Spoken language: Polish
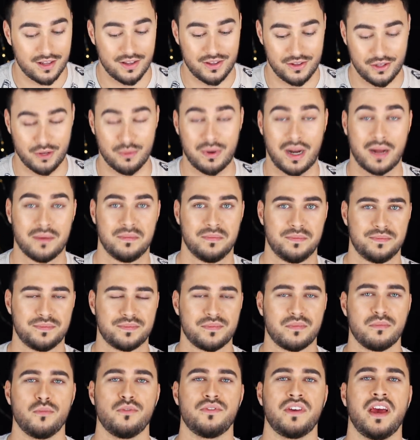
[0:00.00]
Dobra,
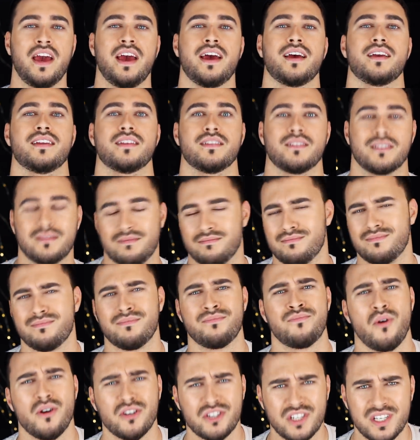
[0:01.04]
mówię,
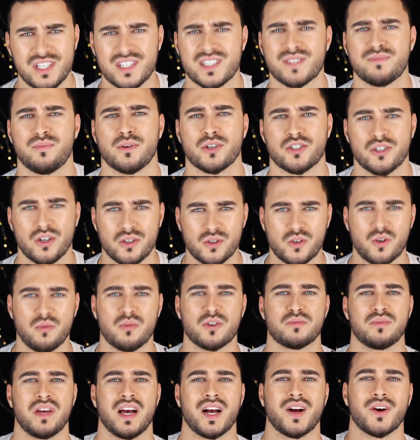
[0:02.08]
może jest w porządku,
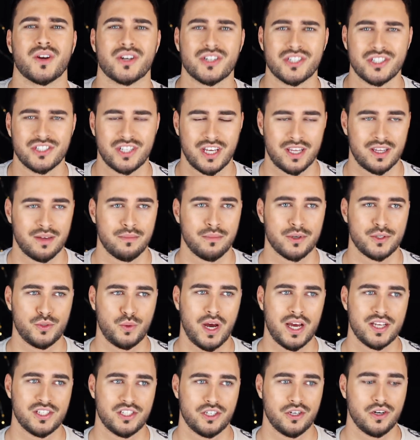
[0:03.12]
może miała gorszy dzień. Bo
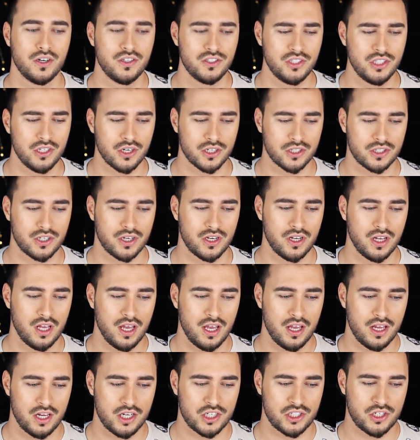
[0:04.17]
słuchajcie, chodzi o to,
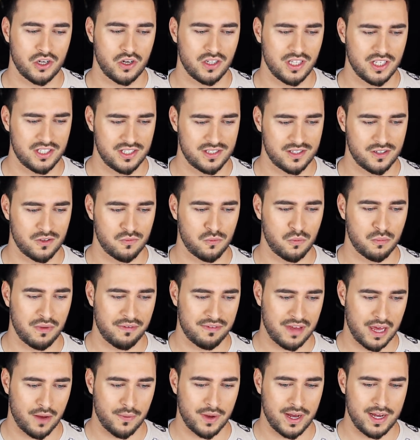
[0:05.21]
że ona się ze mną
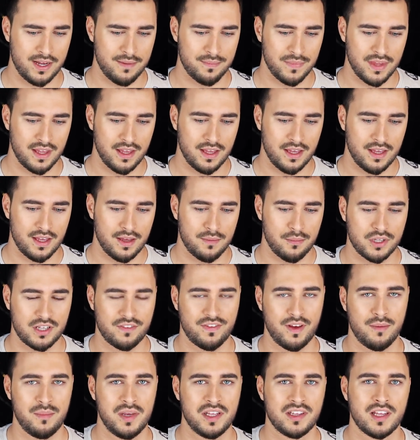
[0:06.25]
umawiała,
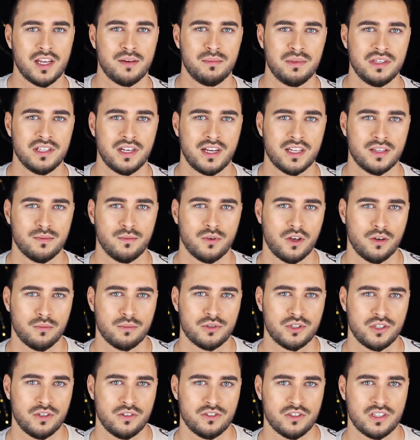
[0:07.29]
podawałem jej terminy, kiedy mogę ją
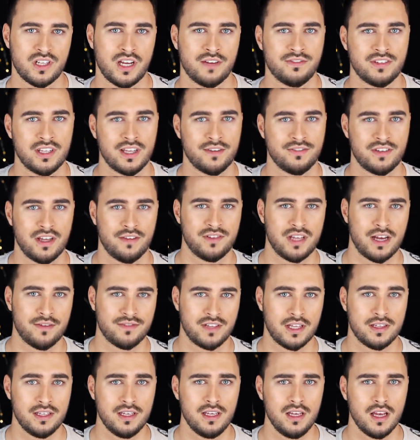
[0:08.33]
przyjąć, ona a wtedy, a wtedy, a
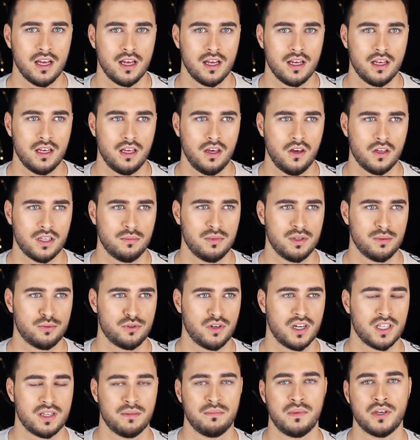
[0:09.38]
wtedy i ona mi na
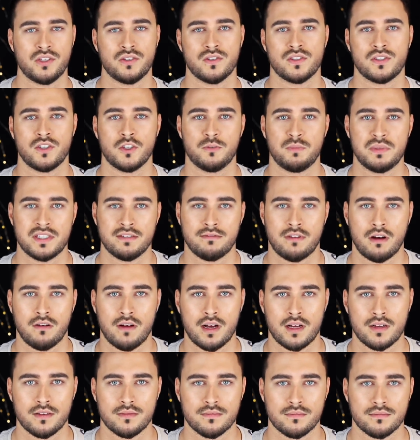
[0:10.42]
przykład miesiąc nie
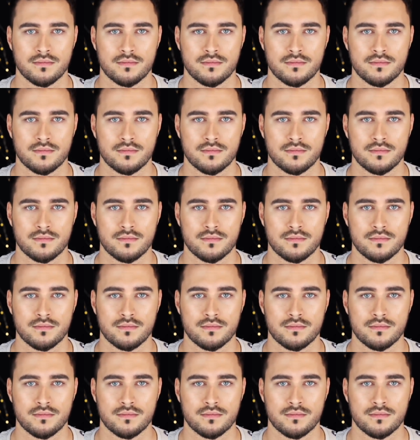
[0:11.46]
odpisywała.